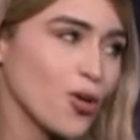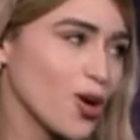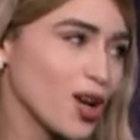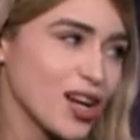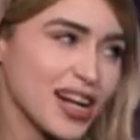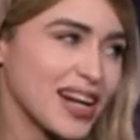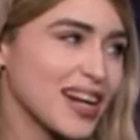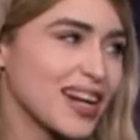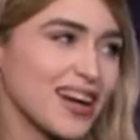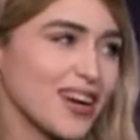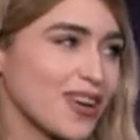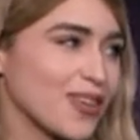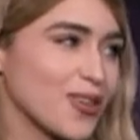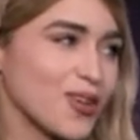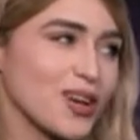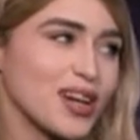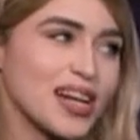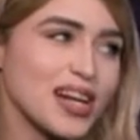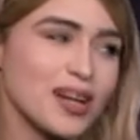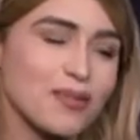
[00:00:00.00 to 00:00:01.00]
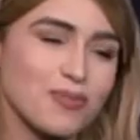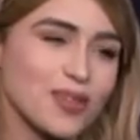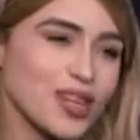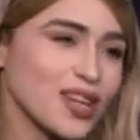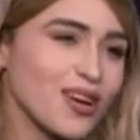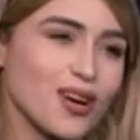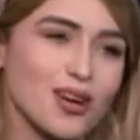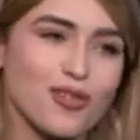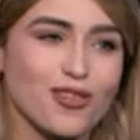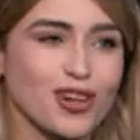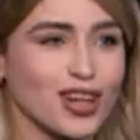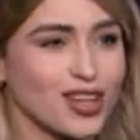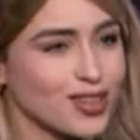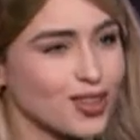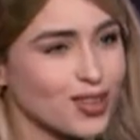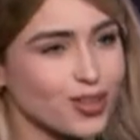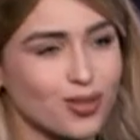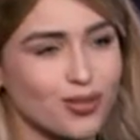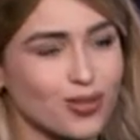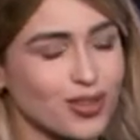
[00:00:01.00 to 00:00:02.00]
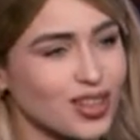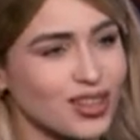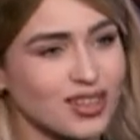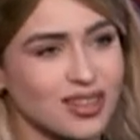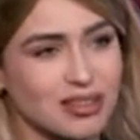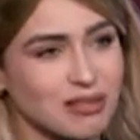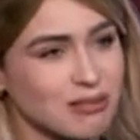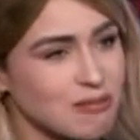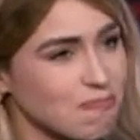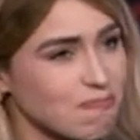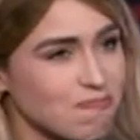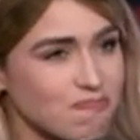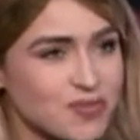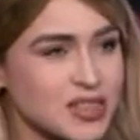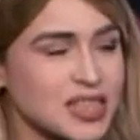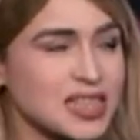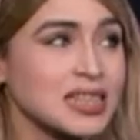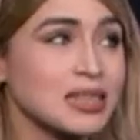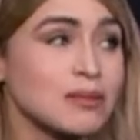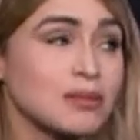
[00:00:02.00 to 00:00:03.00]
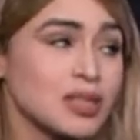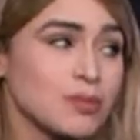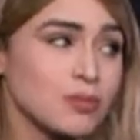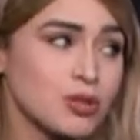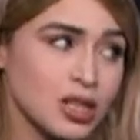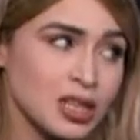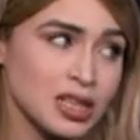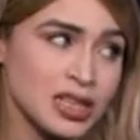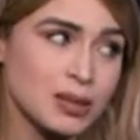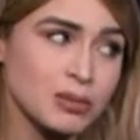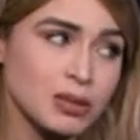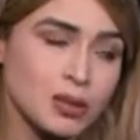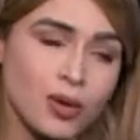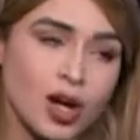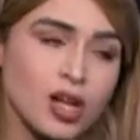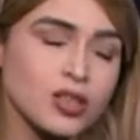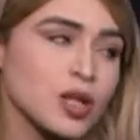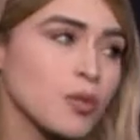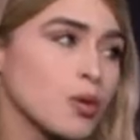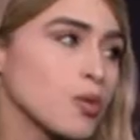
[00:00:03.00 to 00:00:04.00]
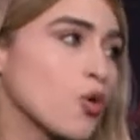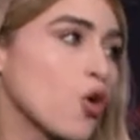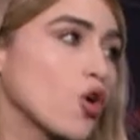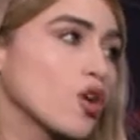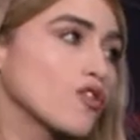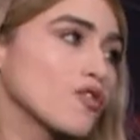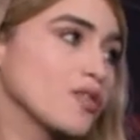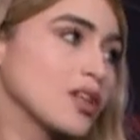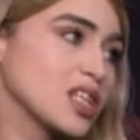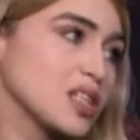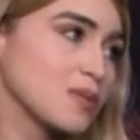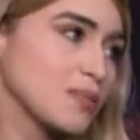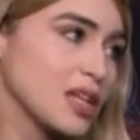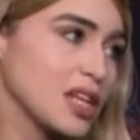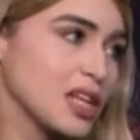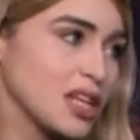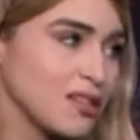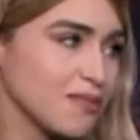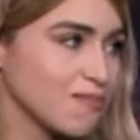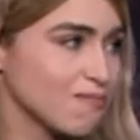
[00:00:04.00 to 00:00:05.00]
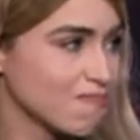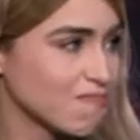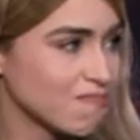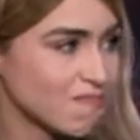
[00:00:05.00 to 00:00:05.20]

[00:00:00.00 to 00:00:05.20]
كلنا كلنا بننهار في العياط فدي دي من دي تبقى اصعب المواقف بالنسبه لي